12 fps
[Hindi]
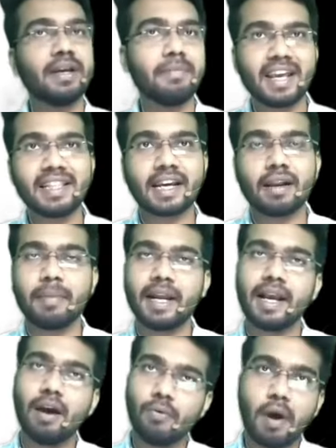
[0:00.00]
नहीं देखना
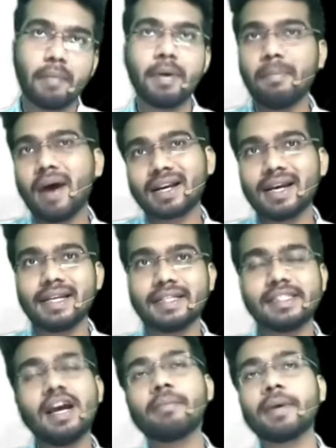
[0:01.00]
पड़ेगा वहाँ पर आप मार्क कर लीजिए
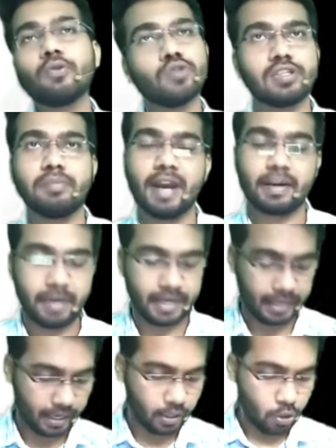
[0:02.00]
आपके क्वेश्चन बैंक में ठीक है